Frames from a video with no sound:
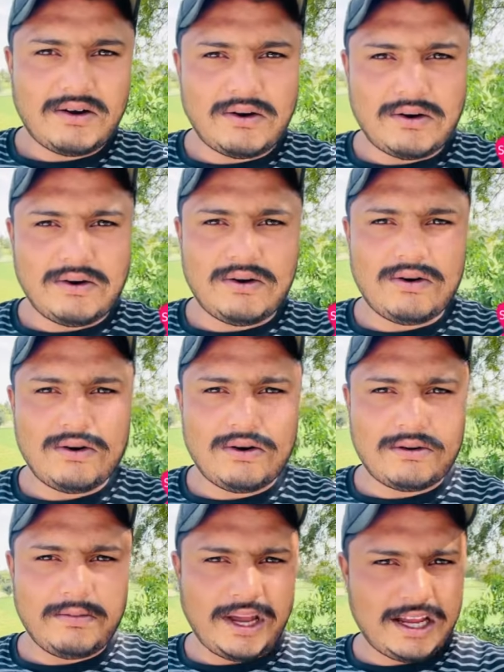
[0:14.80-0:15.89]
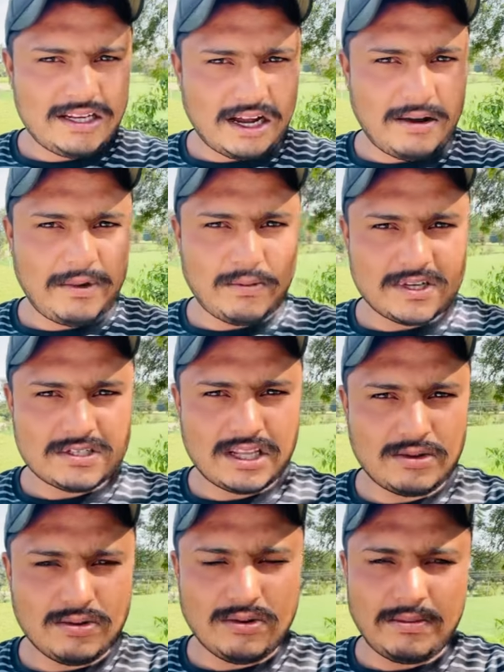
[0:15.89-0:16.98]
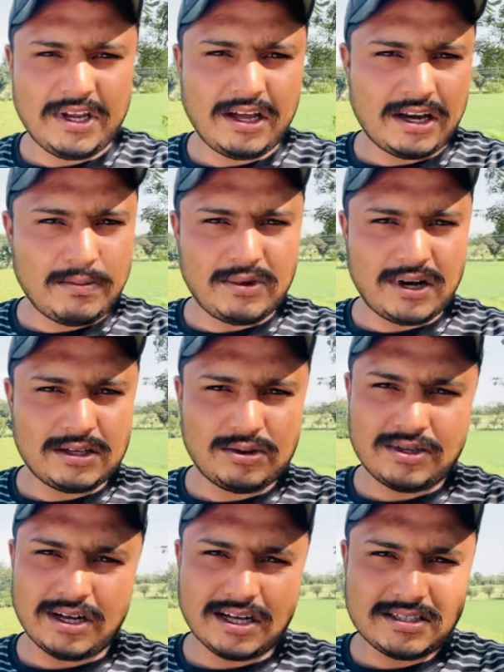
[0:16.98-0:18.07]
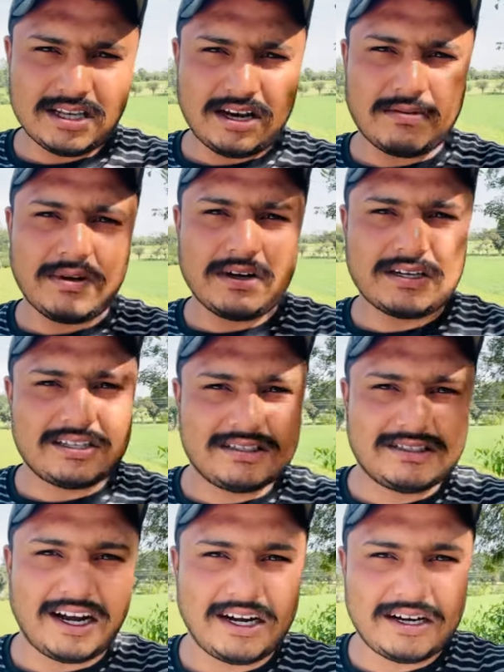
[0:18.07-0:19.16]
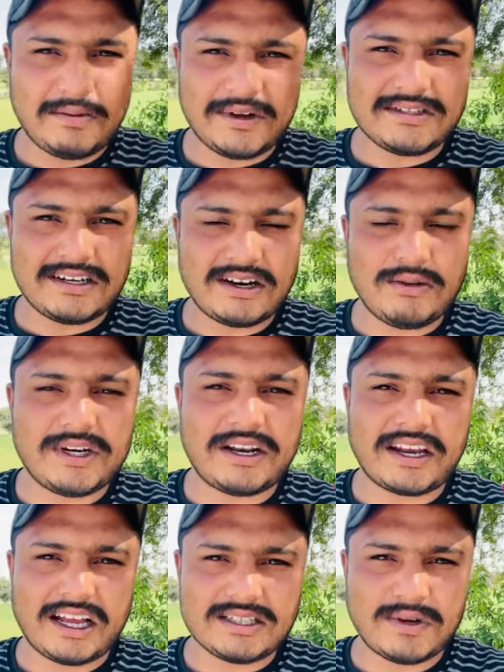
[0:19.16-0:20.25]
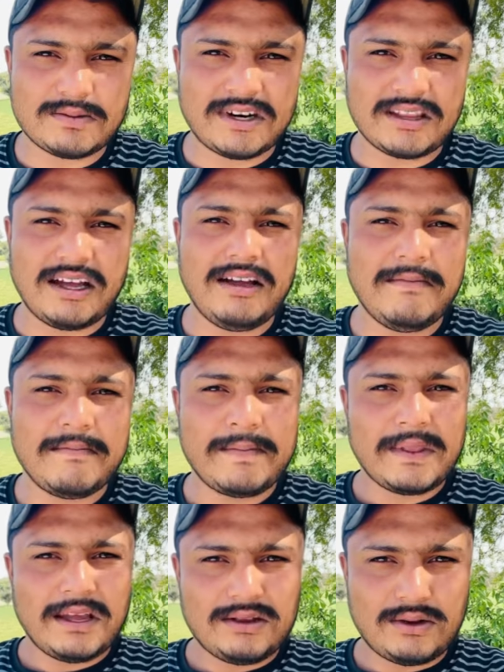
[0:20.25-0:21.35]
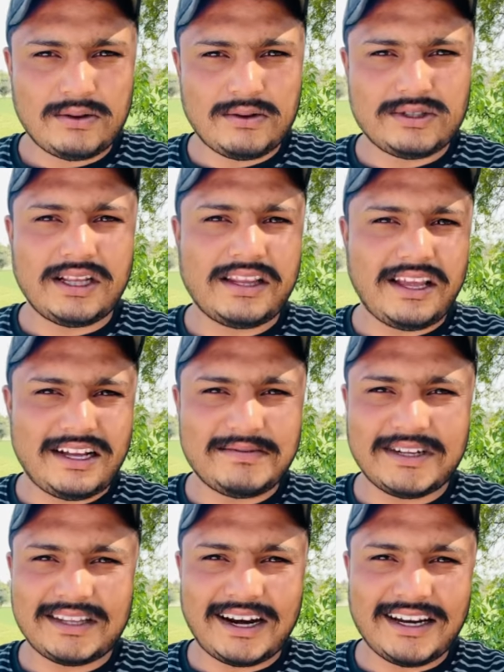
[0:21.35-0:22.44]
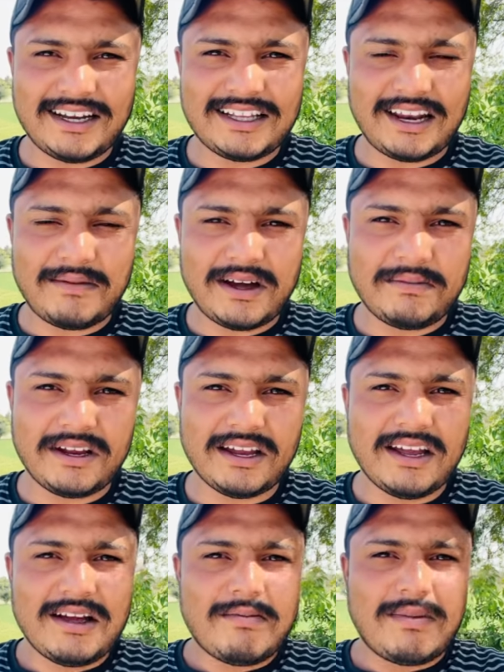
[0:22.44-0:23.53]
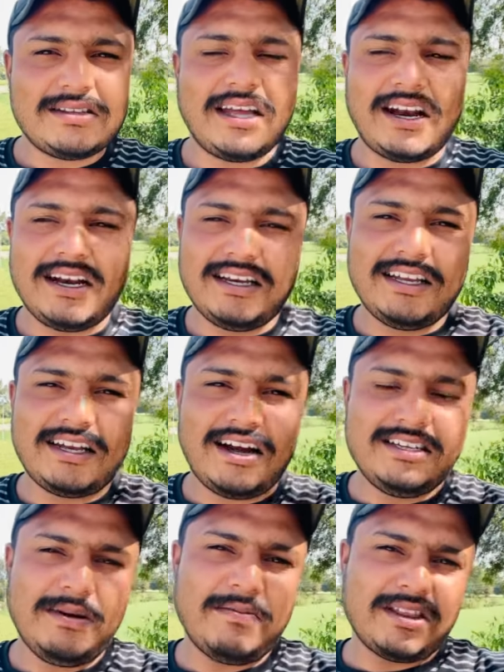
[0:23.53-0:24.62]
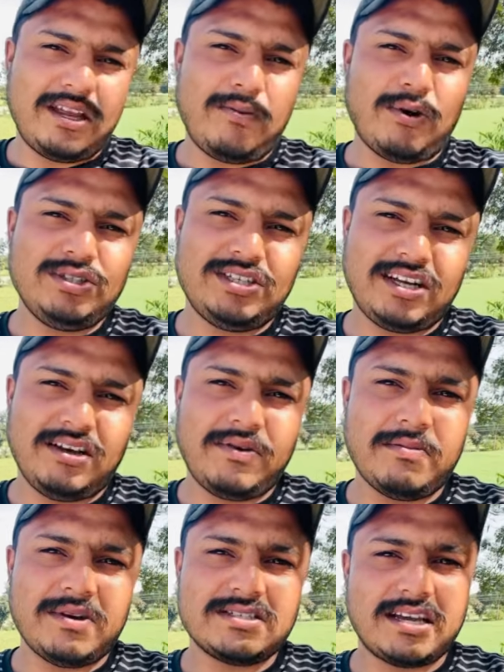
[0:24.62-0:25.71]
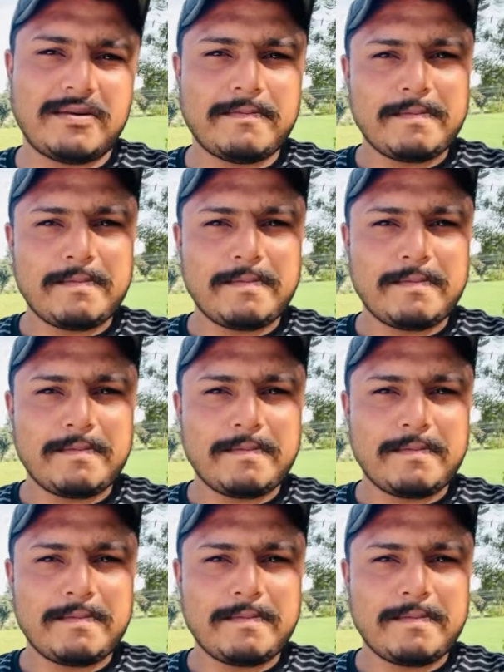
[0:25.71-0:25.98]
और मैं यहाँ पे उपस्थित हूँ अभी हरिपुरा तो यहाँ से लगभग साठ या पैंसठ किलोमीटर के आसपास पड़ता है तो चलते हैं आज माता रानी के दरबार में माता रानी का ये मंदिर बहुत ज़्यादा फेमस है